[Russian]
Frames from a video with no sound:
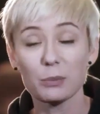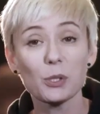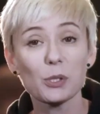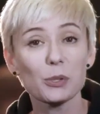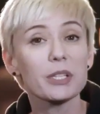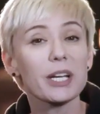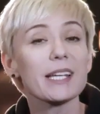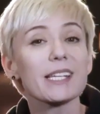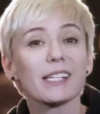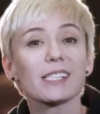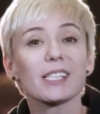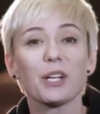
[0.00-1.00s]
Со мной с утра
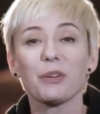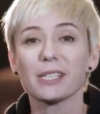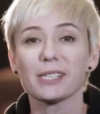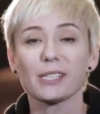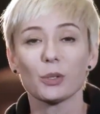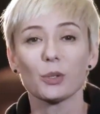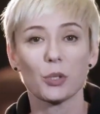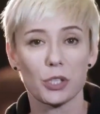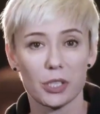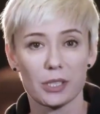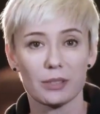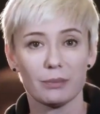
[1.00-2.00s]
не расставался
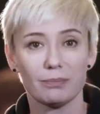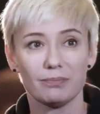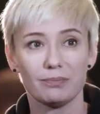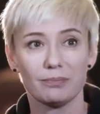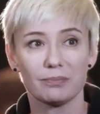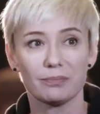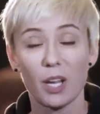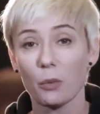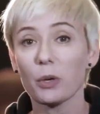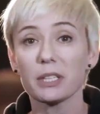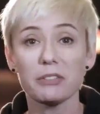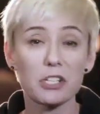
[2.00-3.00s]
дождь.
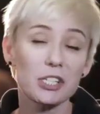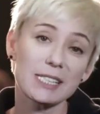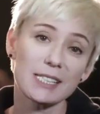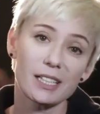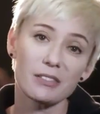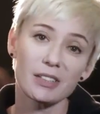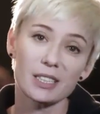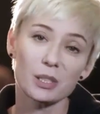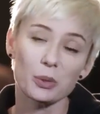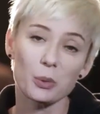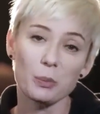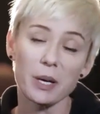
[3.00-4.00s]
У «Отвяжись» я
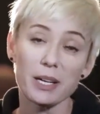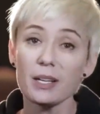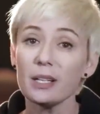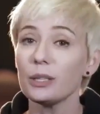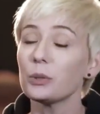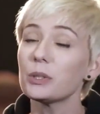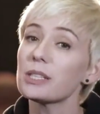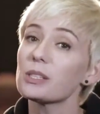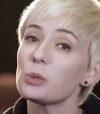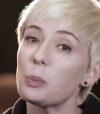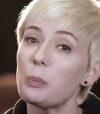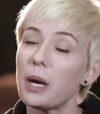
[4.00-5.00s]
говорила грубо. Он
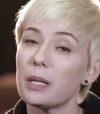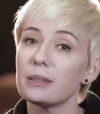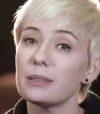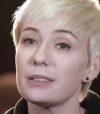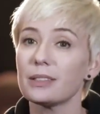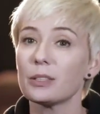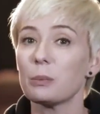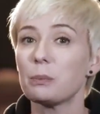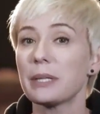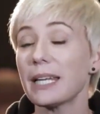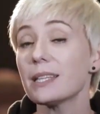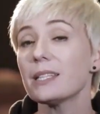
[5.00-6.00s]
отступал, но
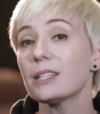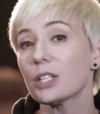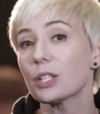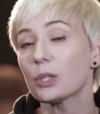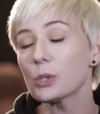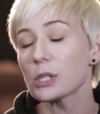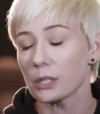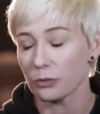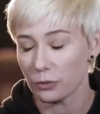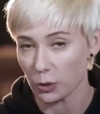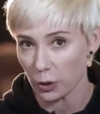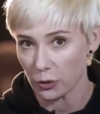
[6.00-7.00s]
преданно и
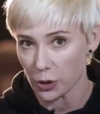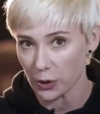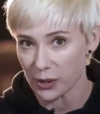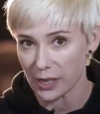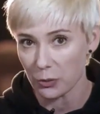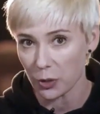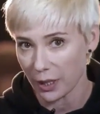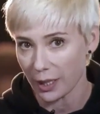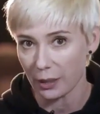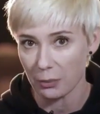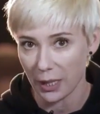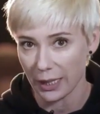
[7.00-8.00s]
грустно вновь шел за мной,
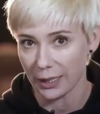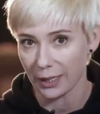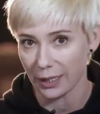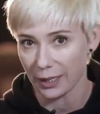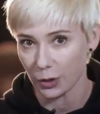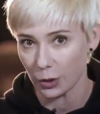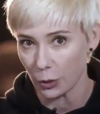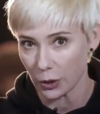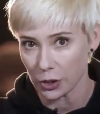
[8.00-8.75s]
как маленькая